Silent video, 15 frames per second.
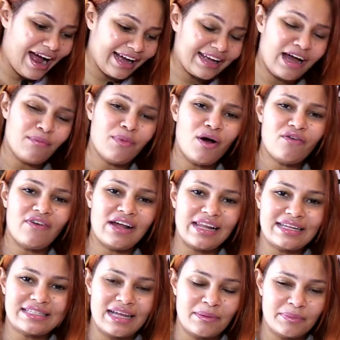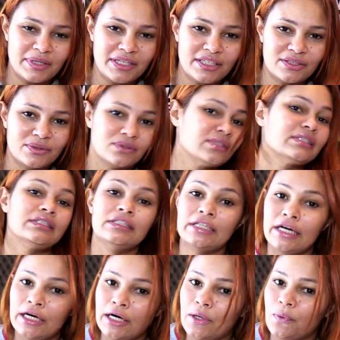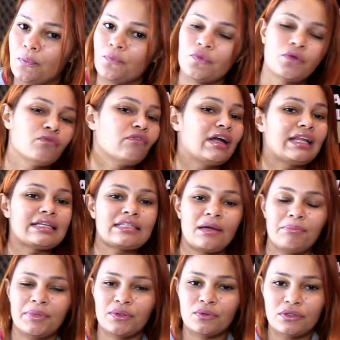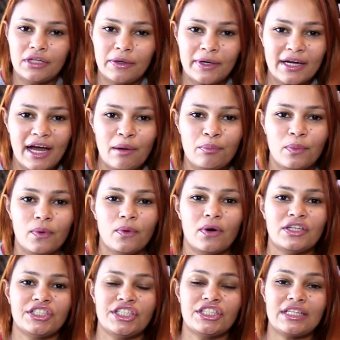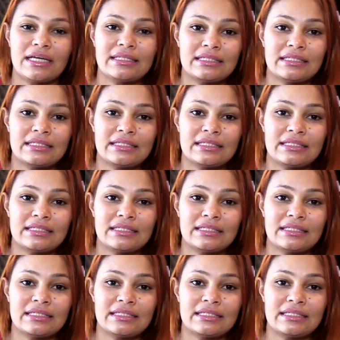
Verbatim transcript: Acabou Vai Lá Sabido? Não! Vai Lá Sabido não acabou, a gente está